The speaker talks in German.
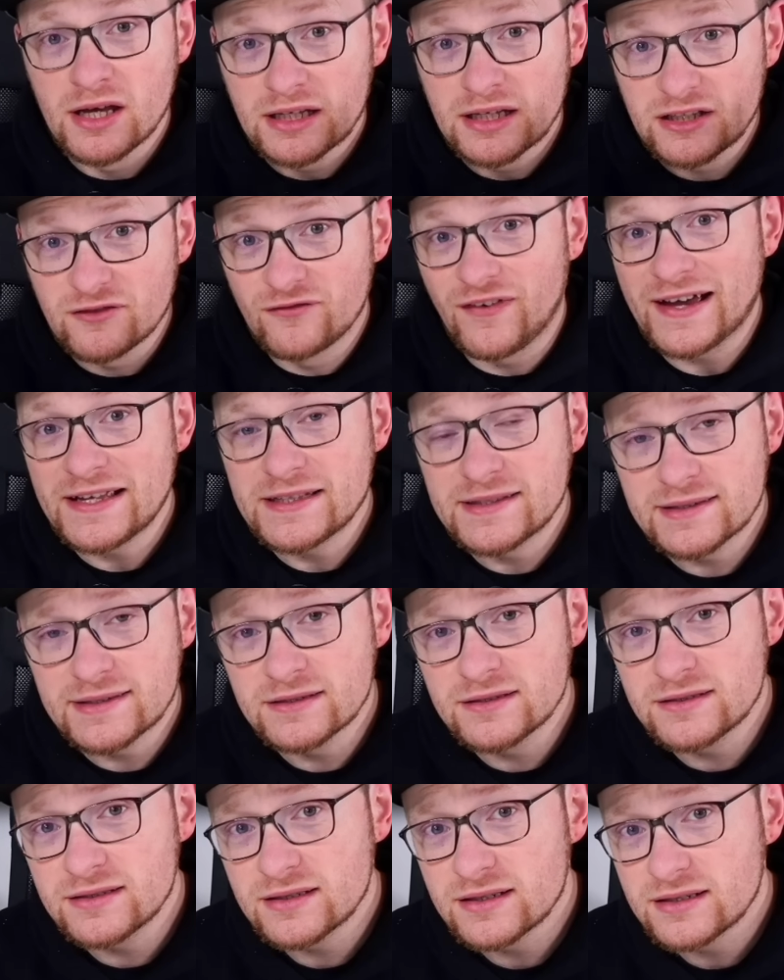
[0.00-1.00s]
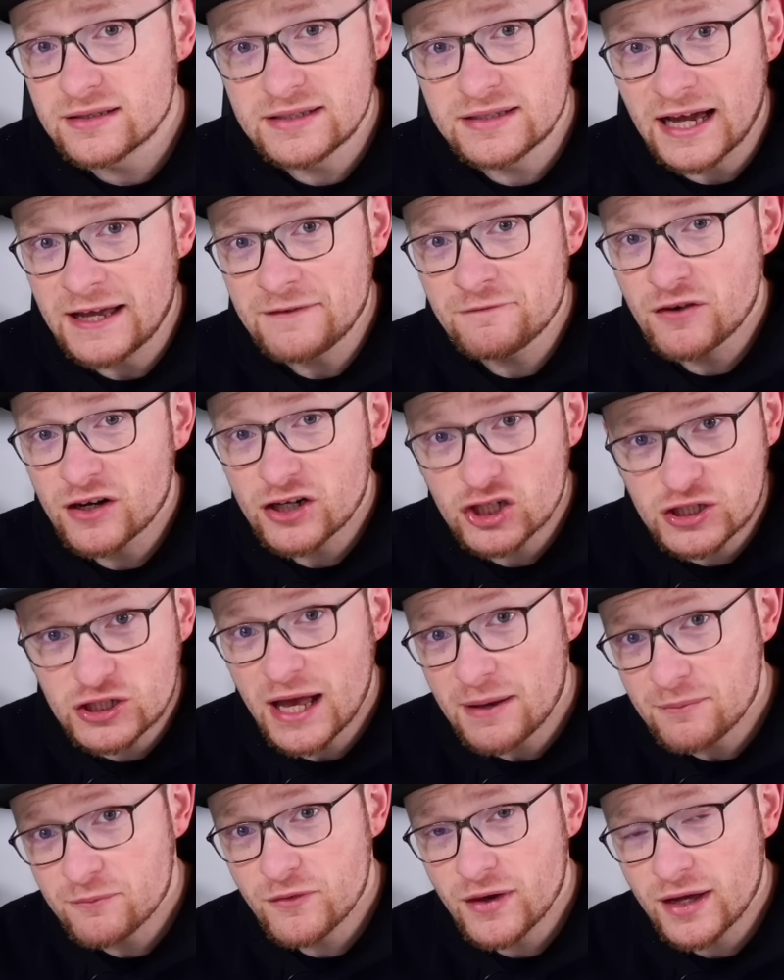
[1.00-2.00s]
geweiht sind, die einfach
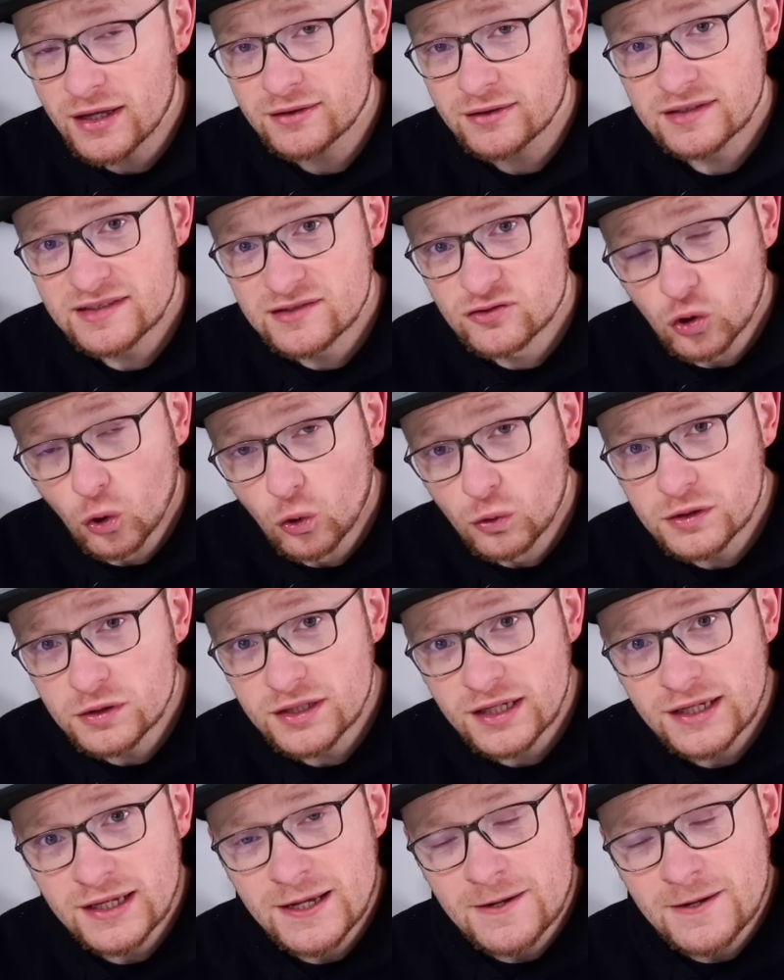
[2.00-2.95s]
sterben werden, diesen Tod,